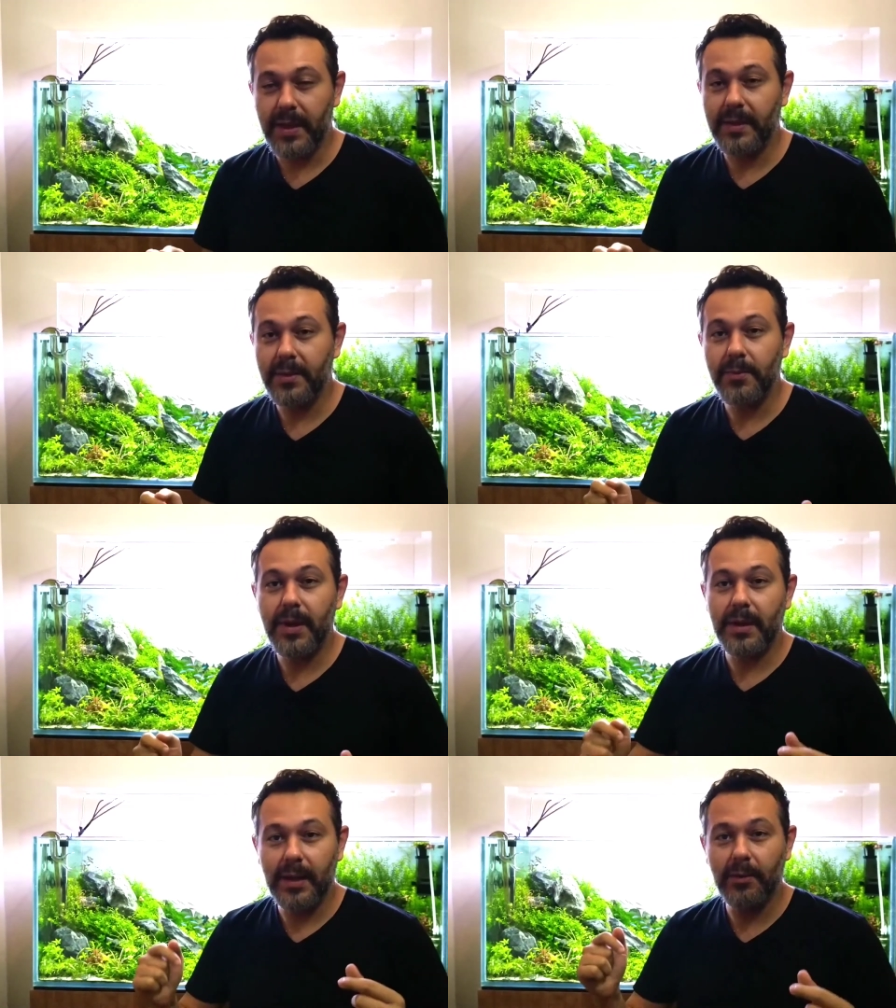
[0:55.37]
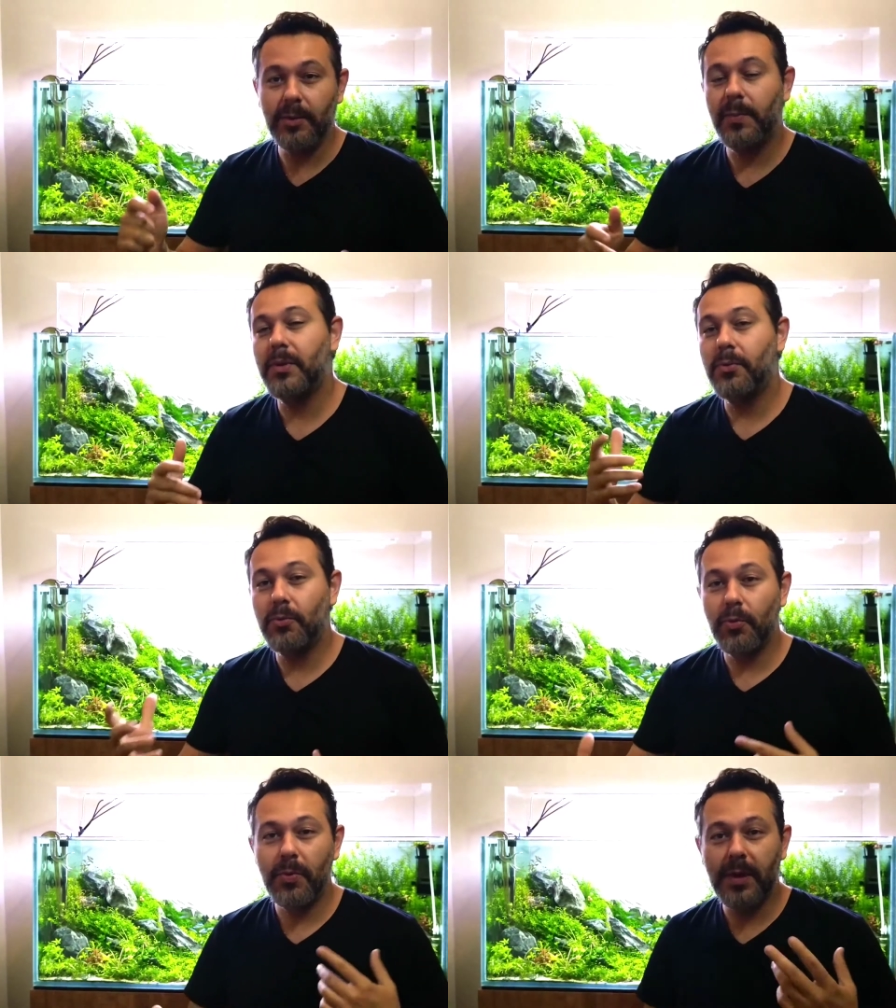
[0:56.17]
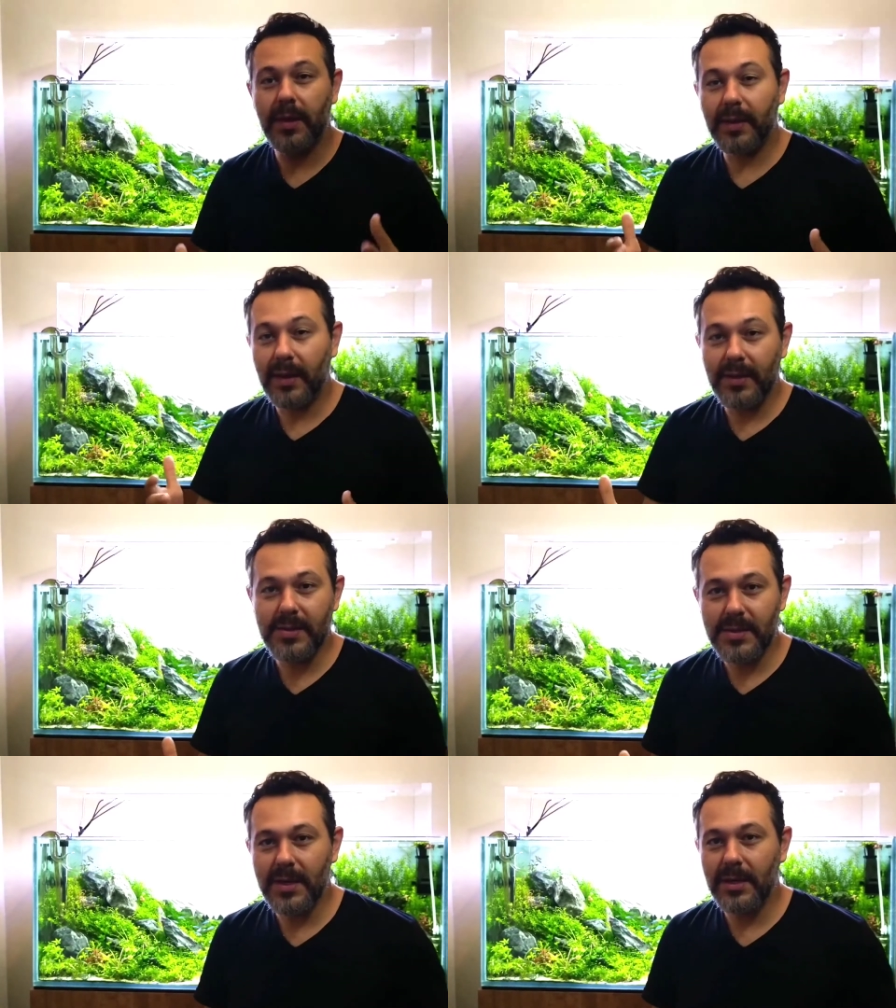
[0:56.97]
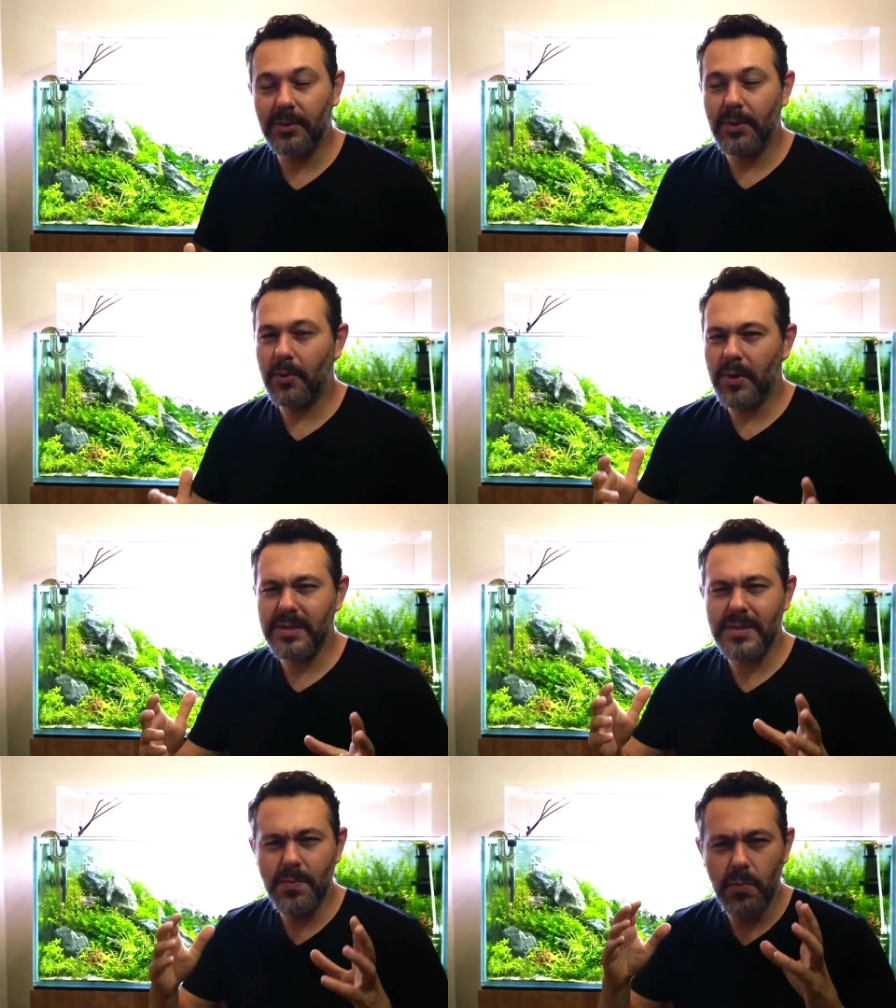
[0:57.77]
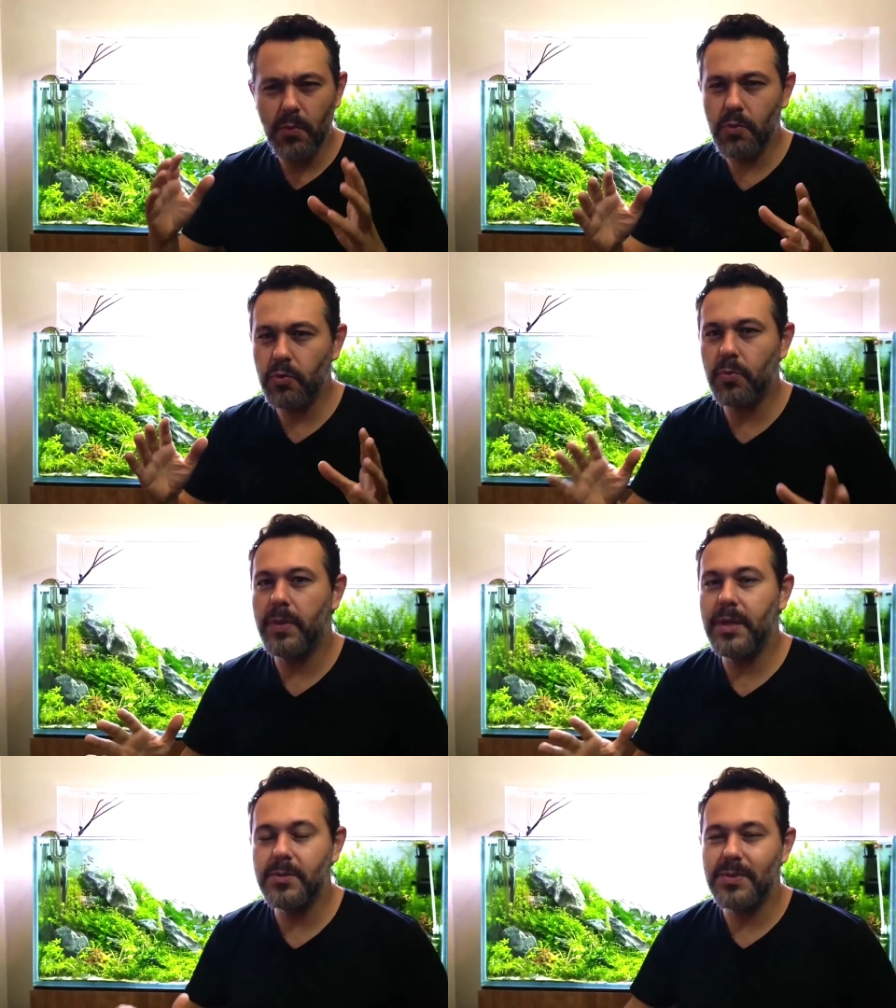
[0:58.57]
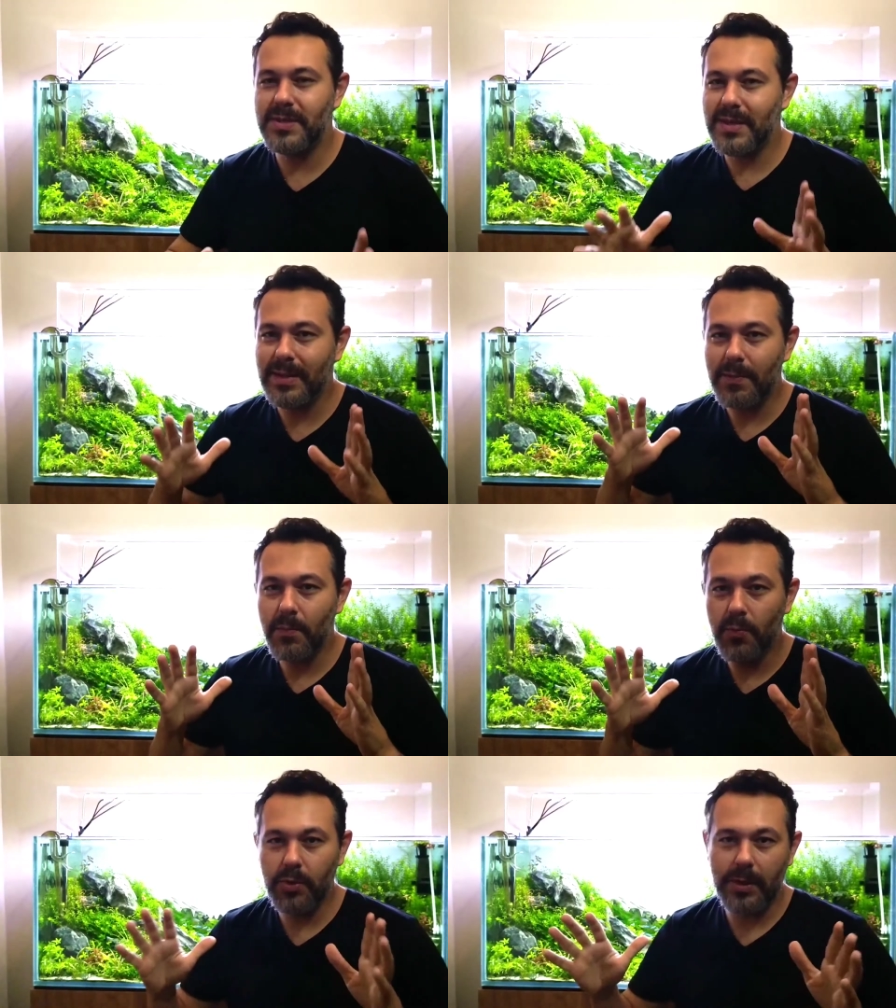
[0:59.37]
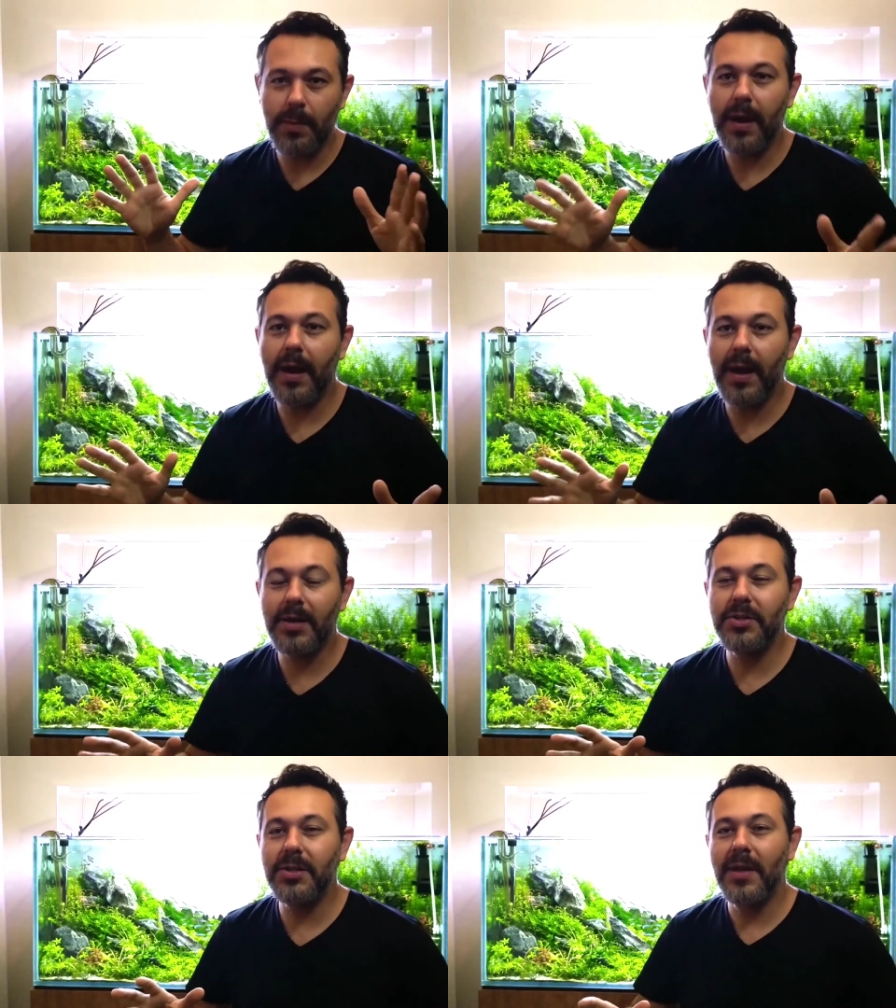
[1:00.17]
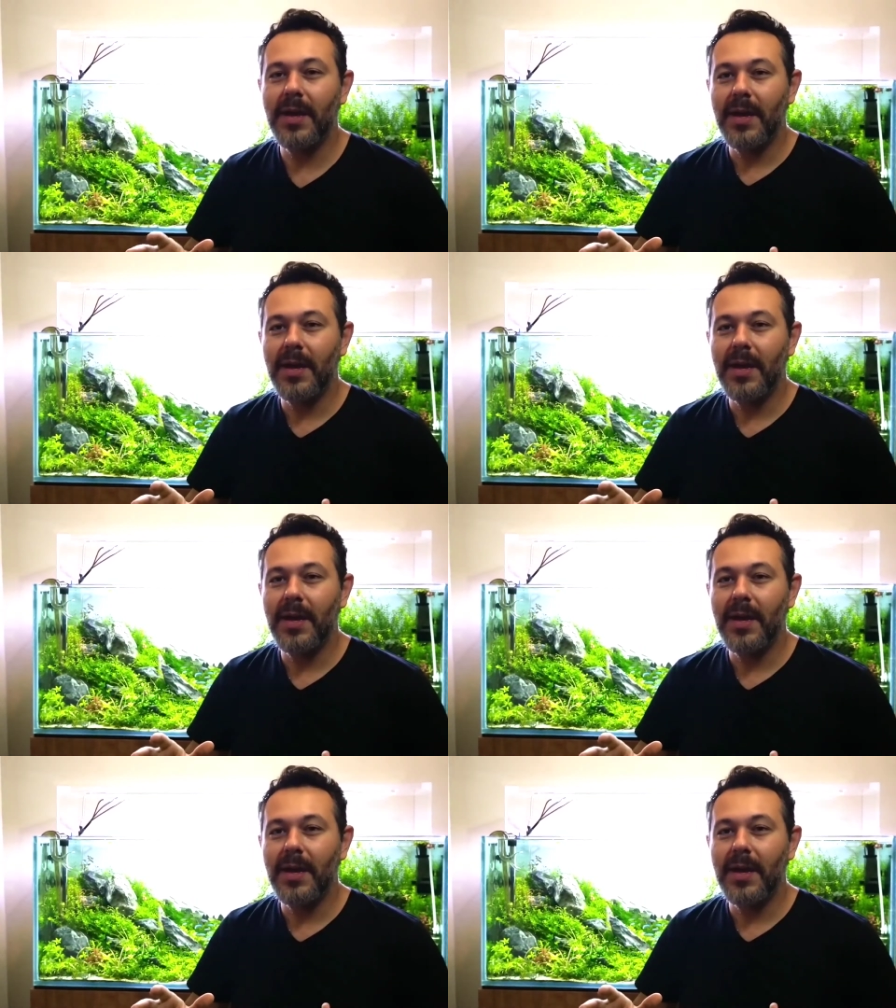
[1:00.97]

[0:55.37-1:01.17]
Ele tem um canal também no YouTube que ele está iniciando, ele conhece muito mesmo, assim, tem muita bagagem.